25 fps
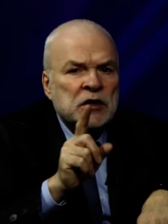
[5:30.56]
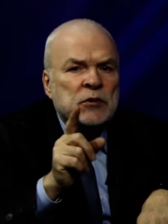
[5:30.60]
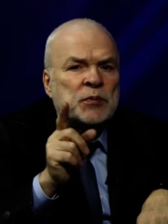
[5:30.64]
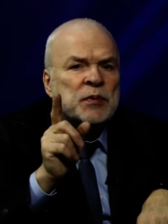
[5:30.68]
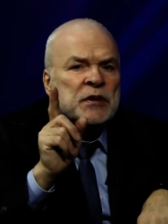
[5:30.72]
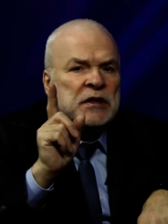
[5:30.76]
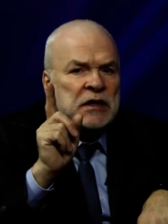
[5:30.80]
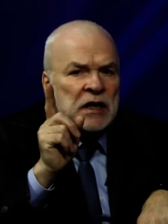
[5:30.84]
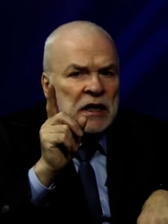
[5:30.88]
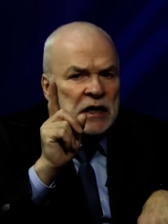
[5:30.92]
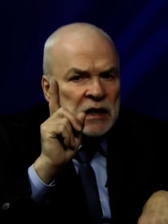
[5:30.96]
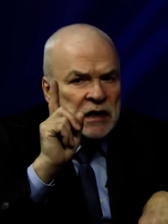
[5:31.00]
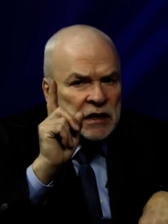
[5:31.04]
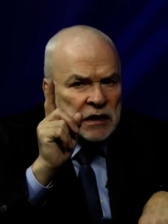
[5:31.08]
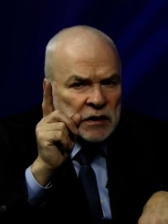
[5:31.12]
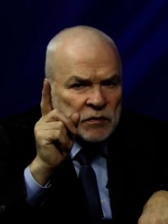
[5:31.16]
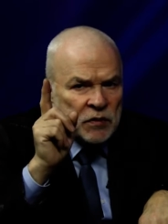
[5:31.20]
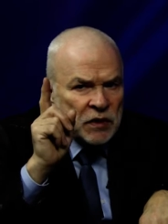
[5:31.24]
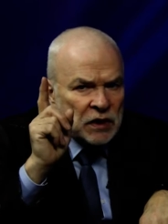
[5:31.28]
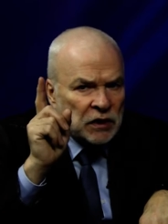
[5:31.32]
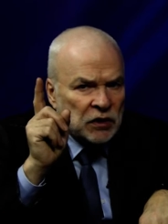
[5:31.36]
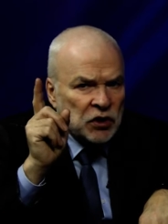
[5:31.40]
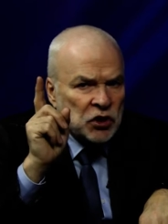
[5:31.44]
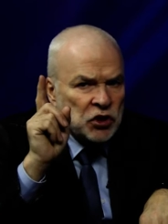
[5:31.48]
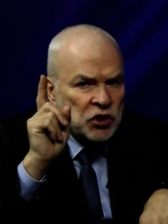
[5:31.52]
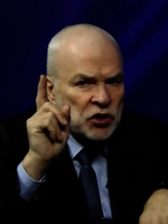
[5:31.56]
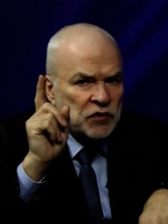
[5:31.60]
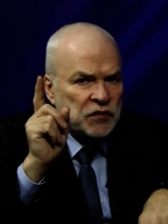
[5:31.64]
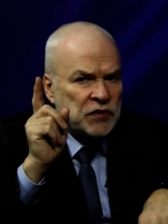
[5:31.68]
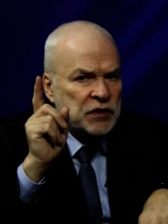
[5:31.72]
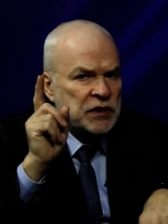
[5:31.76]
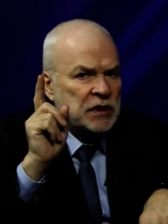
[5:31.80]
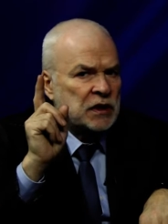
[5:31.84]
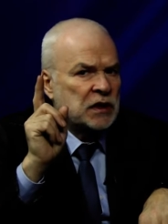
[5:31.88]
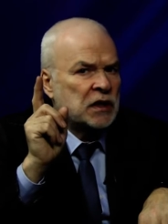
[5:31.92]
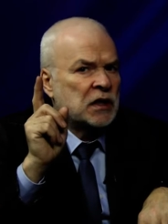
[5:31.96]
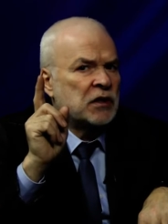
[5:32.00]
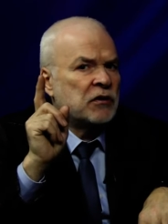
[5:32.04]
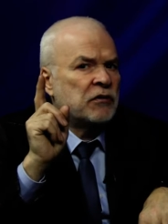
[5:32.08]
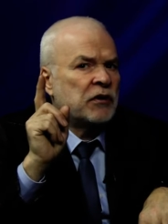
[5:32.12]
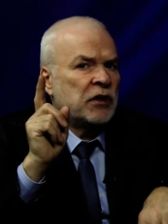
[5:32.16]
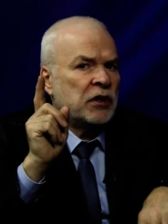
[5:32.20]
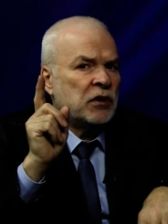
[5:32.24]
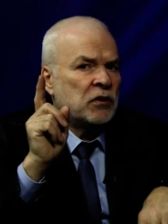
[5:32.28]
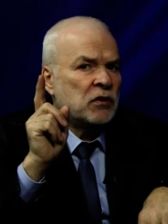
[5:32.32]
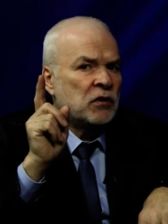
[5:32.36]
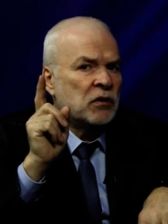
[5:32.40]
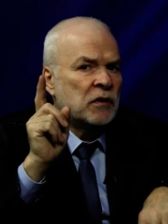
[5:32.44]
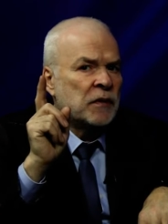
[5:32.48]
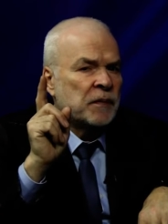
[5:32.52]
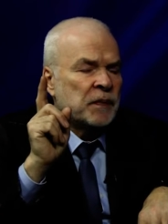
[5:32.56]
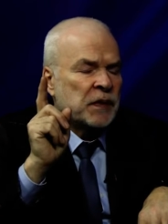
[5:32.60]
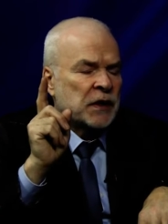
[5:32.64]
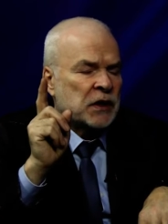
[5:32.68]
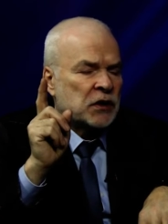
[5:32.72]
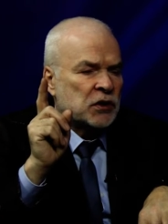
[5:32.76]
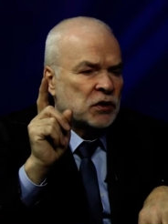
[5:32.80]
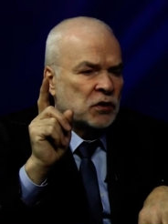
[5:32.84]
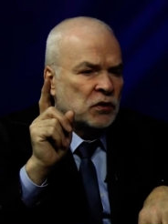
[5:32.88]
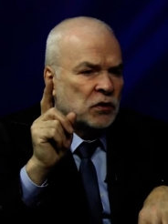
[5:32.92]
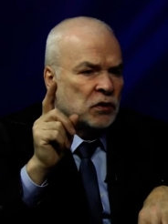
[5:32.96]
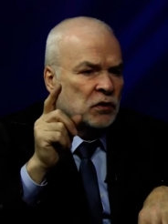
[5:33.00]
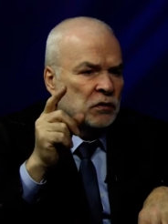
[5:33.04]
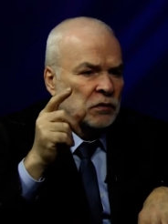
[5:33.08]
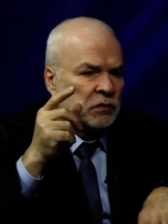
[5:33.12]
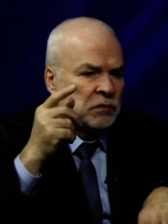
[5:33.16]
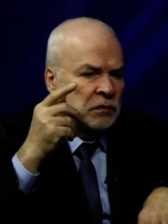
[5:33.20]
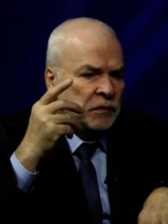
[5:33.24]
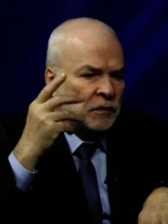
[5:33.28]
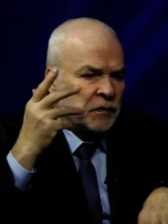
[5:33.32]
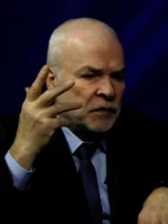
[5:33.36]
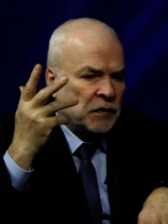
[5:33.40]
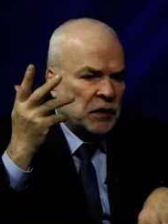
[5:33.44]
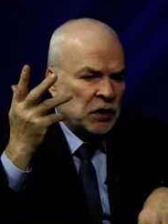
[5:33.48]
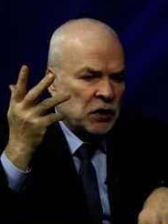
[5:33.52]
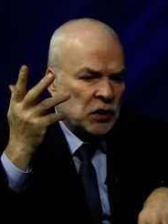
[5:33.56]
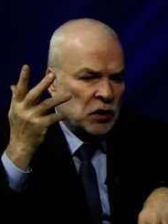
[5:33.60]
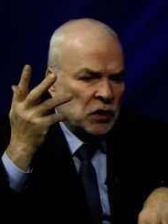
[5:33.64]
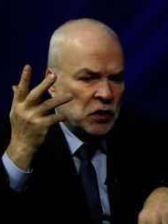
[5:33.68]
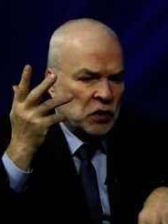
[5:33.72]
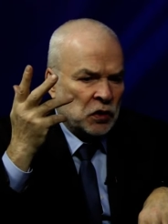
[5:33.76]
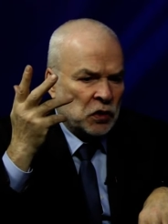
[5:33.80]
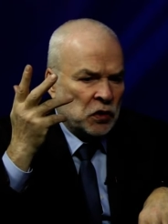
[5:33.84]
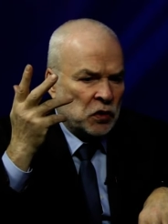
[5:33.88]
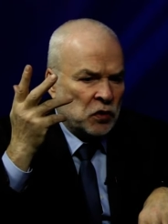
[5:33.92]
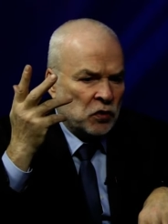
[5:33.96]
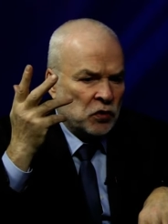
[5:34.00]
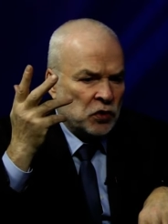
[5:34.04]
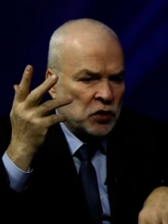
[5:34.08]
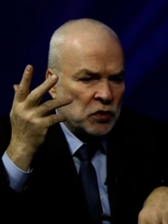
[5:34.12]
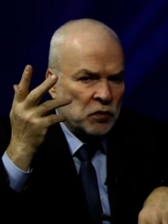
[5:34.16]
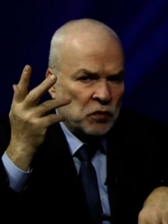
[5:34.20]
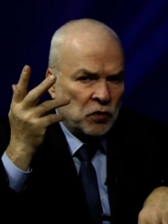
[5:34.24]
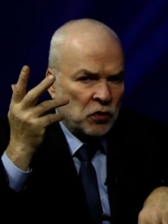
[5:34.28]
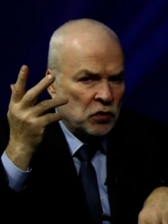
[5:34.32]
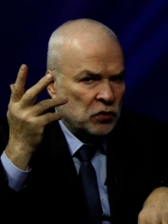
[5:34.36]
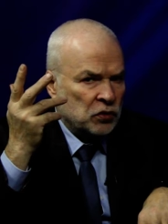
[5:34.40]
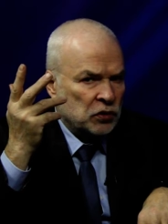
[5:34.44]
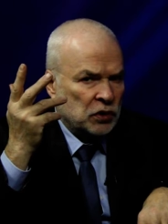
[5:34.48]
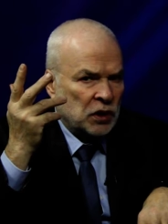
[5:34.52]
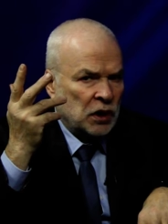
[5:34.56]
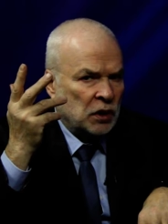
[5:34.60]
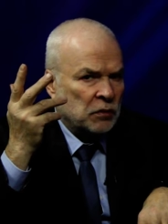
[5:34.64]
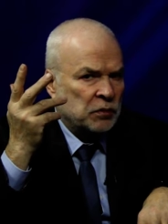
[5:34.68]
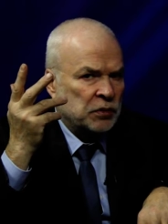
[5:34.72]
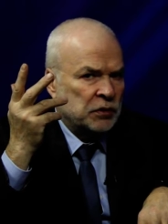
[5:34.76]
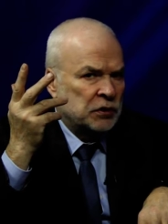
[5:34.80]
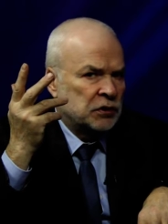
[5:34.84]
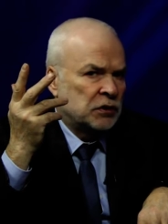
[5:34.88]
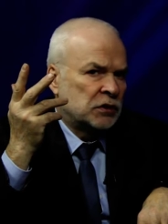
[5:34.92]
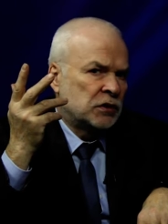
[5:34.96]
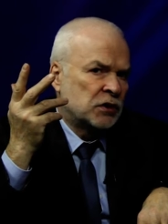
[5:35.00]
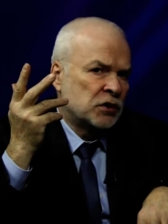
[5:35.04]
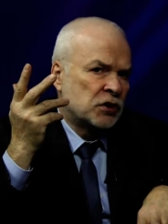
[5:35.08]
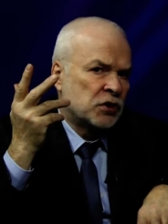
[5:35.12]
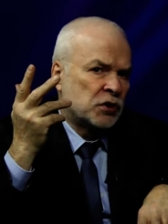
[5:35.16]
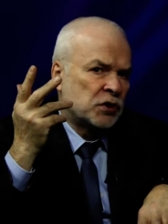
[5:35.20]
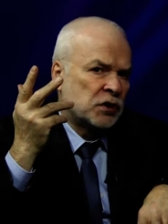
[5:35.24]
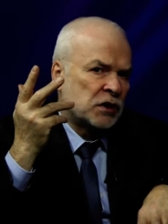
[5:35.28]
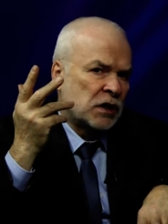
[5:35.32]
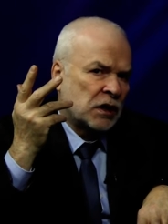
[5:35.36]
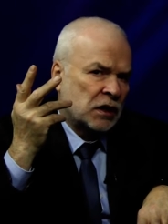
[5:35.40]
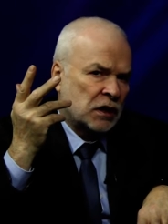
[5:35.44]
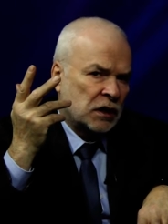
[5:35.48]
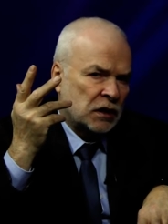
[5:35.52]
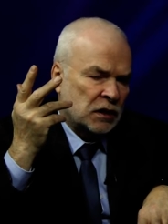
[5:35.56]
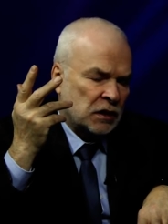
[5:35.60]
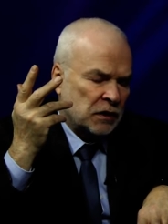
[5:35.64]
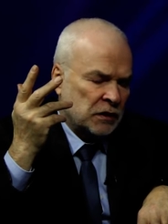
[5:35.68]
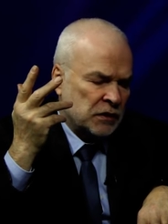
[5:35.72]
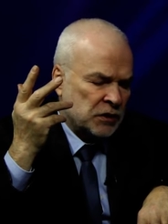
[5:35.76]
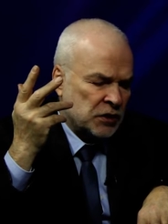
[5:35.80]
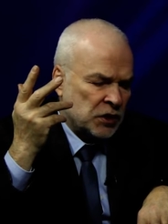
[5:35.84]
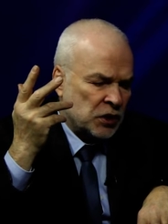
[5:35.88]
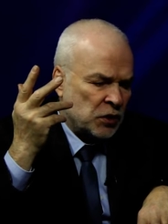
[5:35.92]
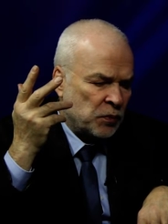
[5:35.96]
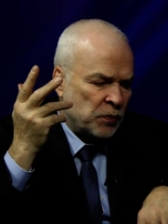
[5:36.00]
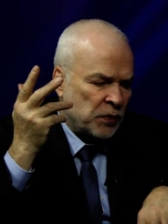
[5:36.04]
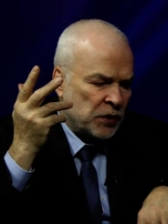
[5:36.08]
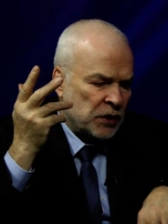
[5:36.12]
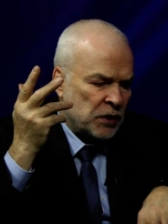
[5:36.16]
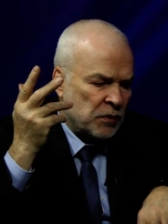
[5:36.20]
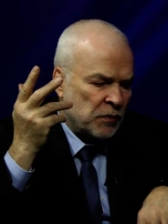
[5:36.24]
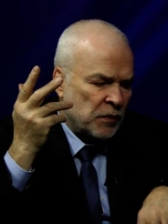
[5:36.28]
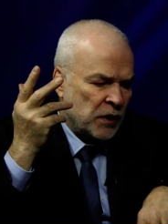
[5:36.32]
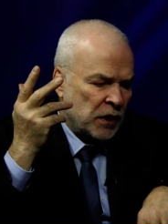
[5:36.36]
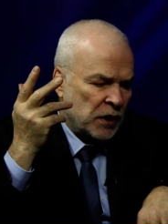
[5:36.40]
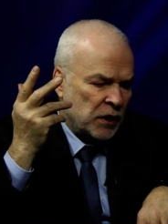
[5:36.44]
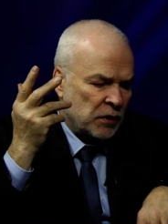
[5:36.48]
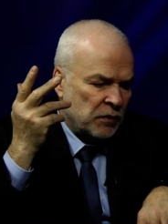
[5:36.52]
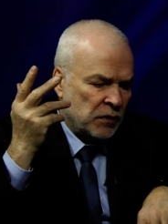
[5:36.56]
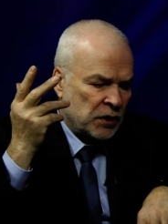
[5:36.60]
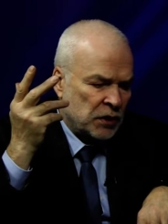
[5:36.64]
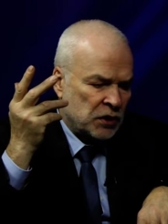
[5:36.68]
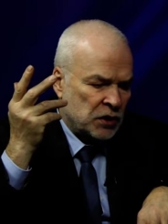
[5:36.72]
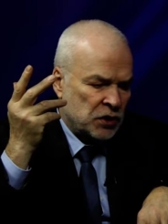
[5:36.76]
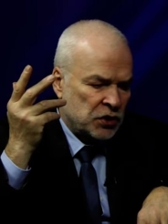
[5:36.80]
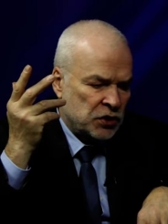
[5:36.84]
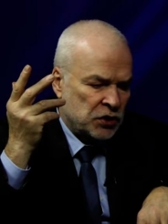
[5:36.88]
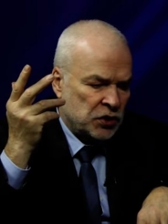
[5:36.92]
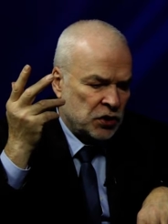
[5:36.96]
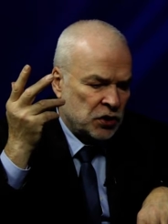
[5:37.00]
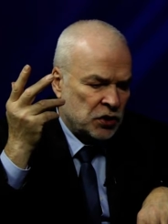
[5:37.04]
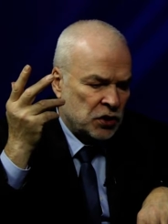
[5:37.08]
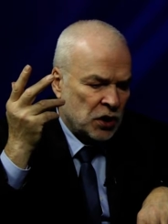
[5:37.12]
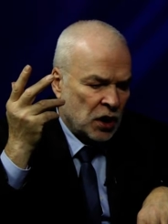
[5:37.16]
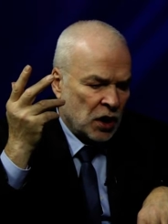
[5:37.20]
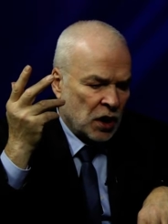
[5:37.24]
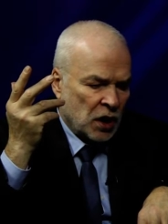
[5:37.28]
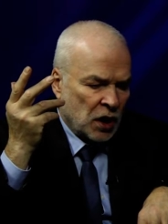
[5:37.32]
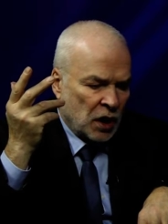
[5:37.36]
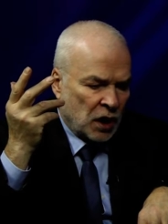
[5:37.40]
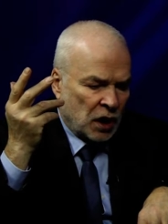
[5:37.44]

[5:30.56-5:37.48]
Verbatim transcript: Я специально эти мелочи все говорю, что э, люди могут как бы с, так, э, с непониманием отнестись.